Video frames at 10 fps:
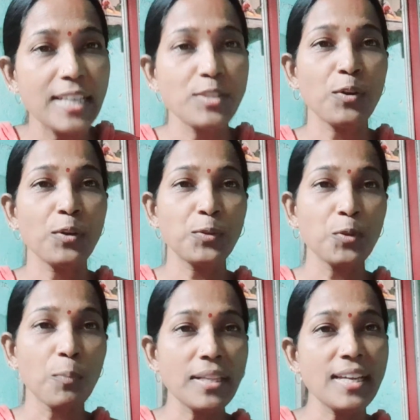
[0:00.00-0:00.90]
যখন
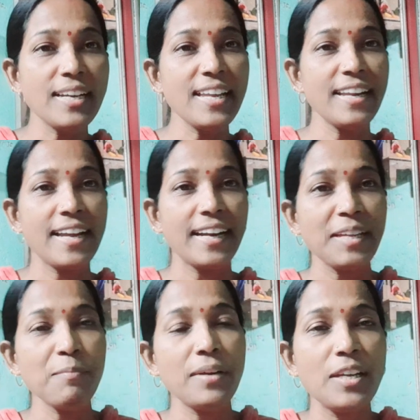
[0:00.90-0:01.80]
তোমাদের নিয়ে
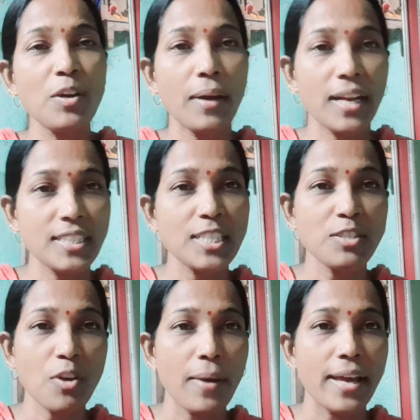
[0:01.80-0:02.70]
নেগেটিভ ভিডিও বানাচ্ছে
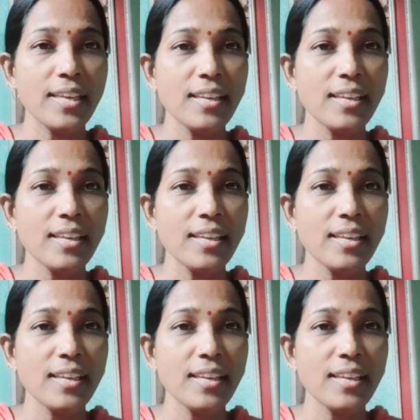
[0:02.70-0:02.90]
সবাই